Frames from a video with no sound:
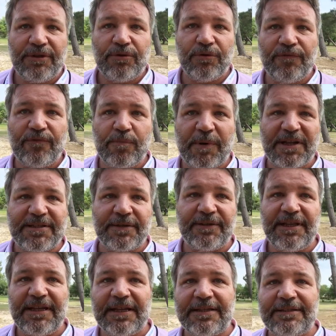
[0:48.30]
est de vous
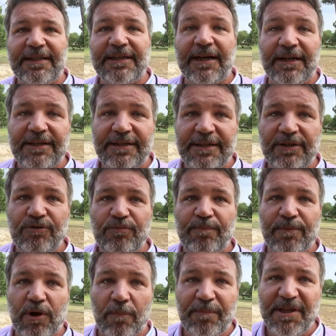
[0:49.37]
présenter l'intégralité du
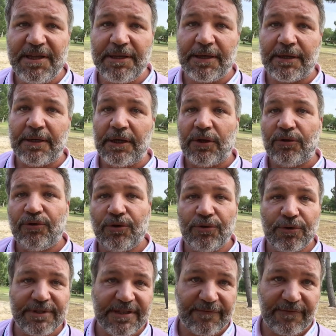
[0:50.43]
camping, de
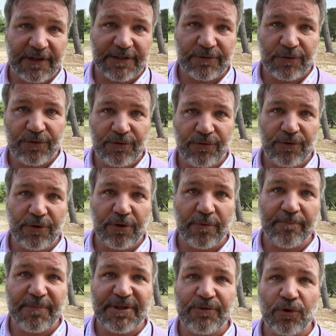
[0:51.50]
nos infrastructures,
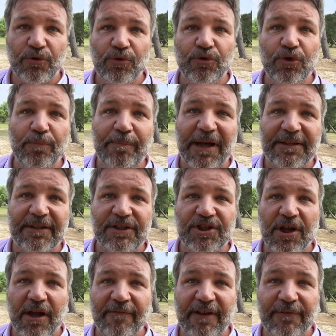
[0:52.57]
mais surtout de
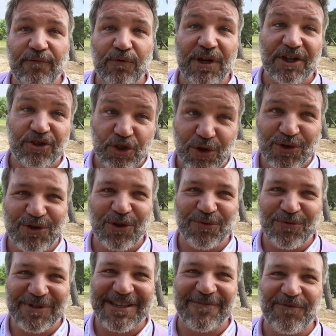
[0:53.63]
partager avec vous la chance que
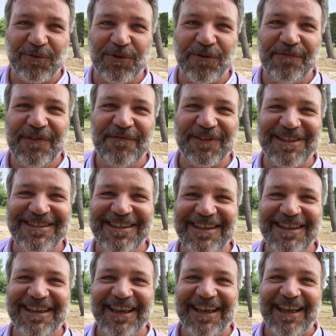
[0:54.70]
nous avons de vivre
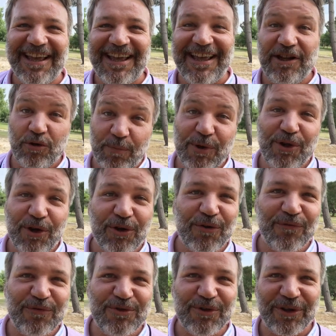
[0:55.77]
ici et le bonheur que
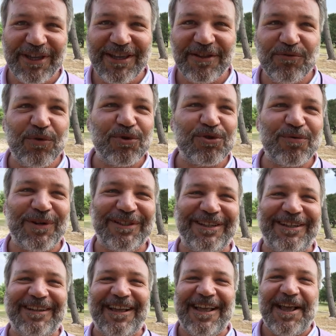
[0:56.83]
vous auriez à nous rejoindre.
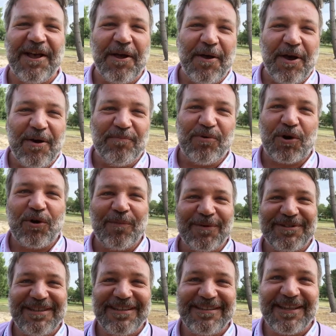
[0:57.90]
Pour
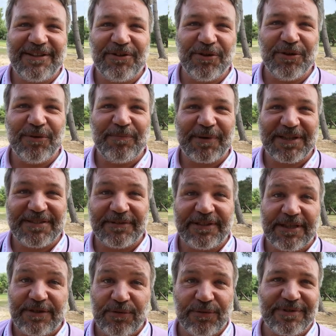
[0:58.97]
commencer cette euh,
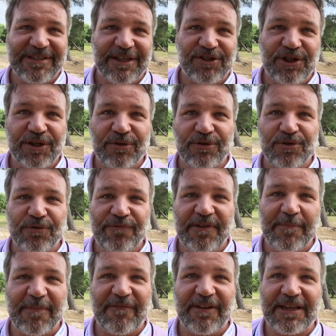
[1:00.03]
présentation, sachez que je
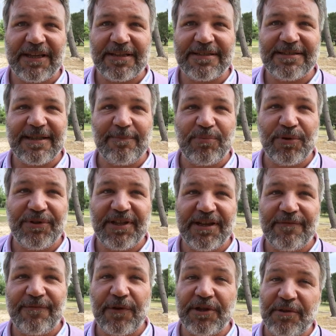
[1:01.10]
filme avec un simple
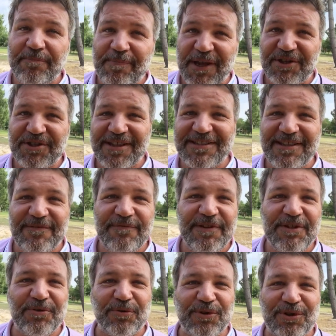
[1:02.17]
téléphone et une perche à
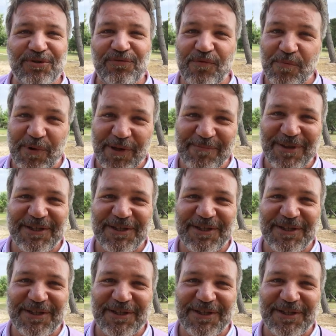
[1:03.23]
selfie, donc je vous prie de